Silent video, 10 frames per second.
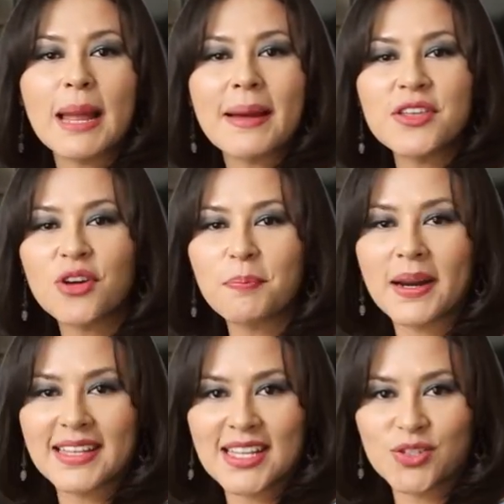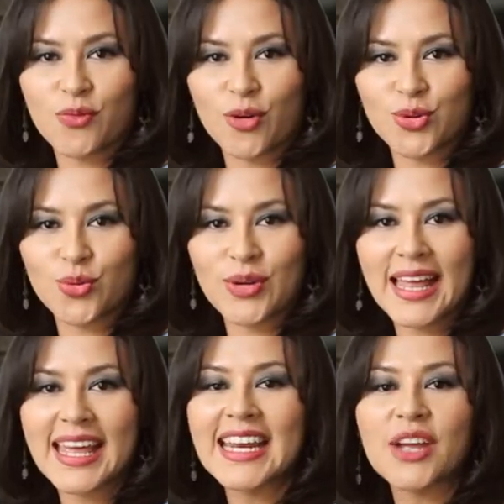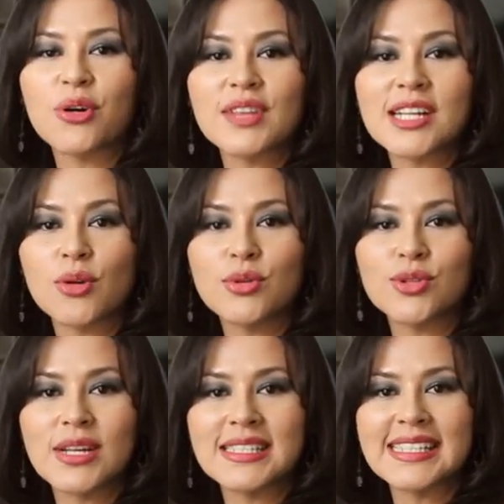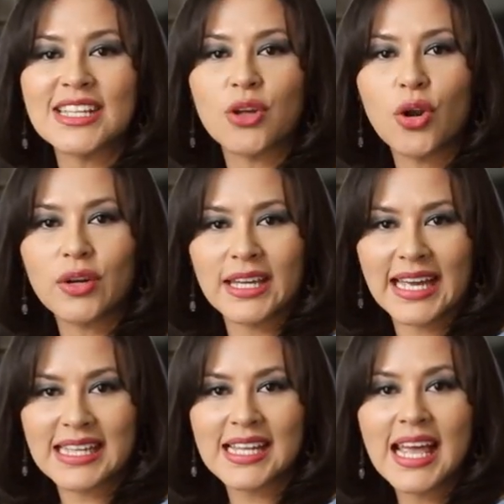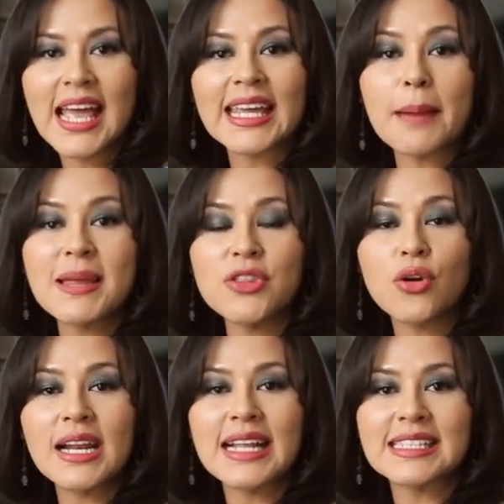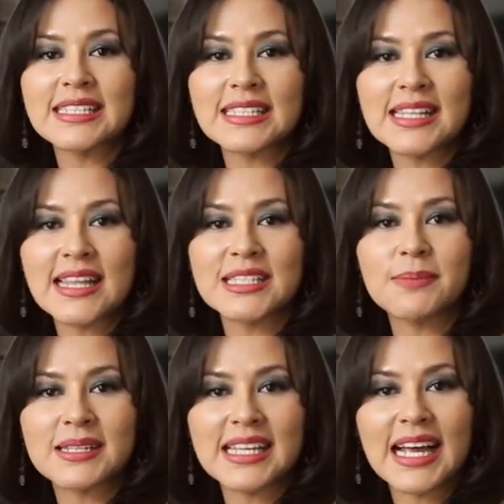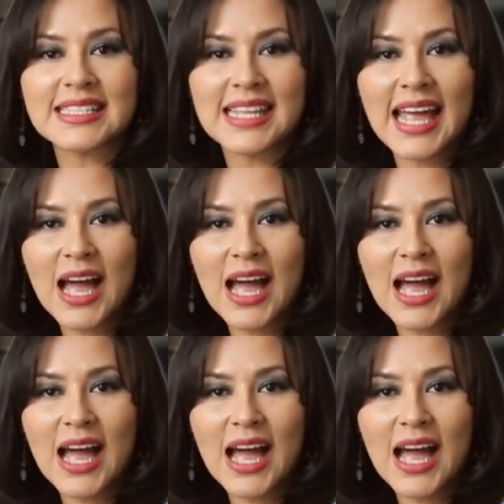la mayor parte de su fortuna en encontrar soluciones tecnológicas que aminoren las necesidades básicas de